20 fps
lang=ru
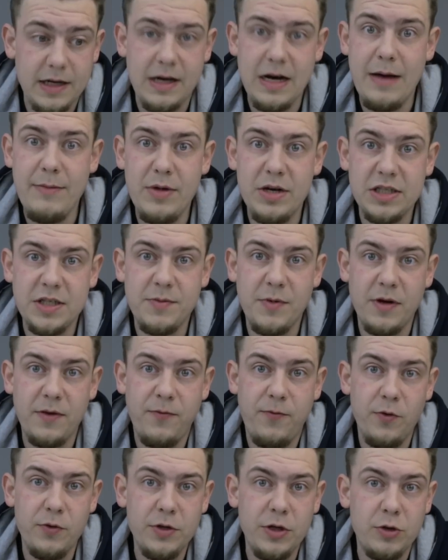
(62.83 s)
камер
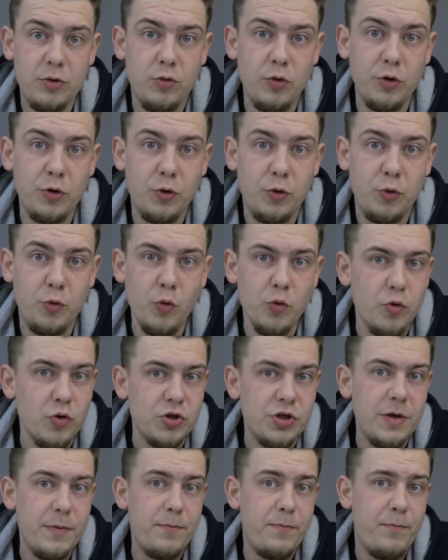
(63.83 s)
смартфона, то тут
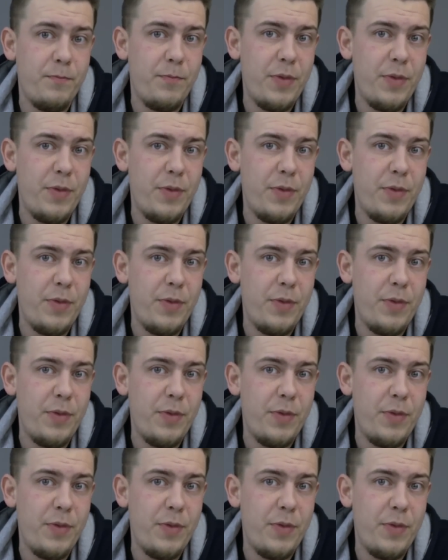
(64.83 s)
уже